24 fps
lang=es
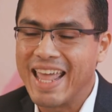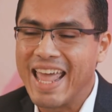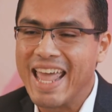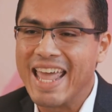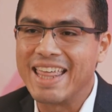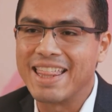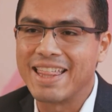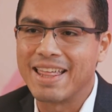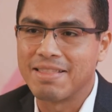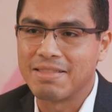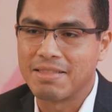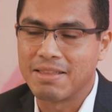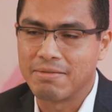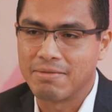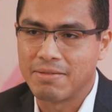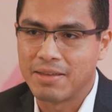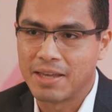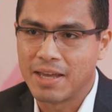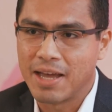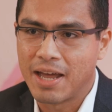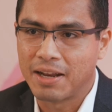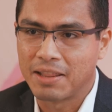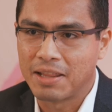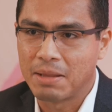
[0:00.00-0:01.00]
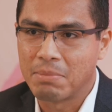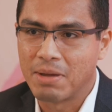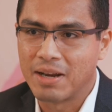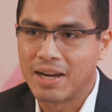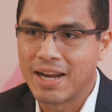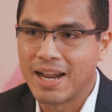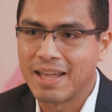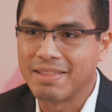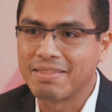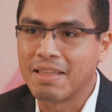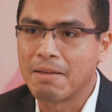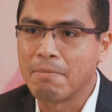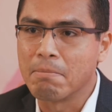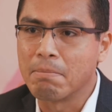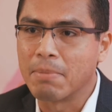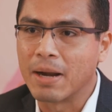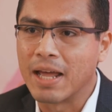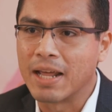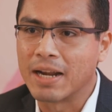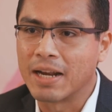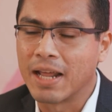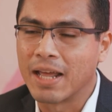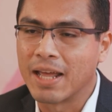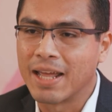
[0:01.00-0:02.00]
e identificar de manera
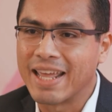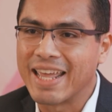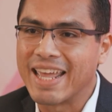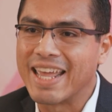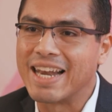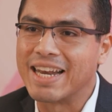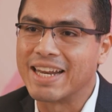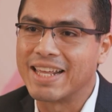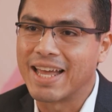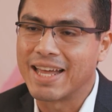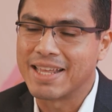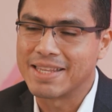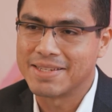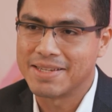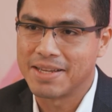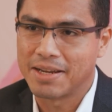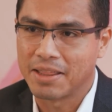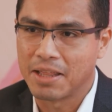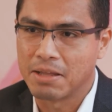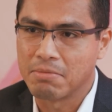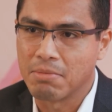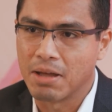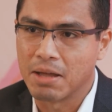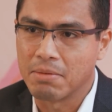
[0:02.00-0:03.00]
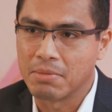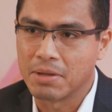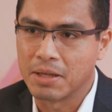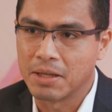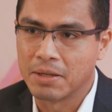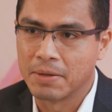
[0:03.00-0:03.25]
temprana el cáncer de mama.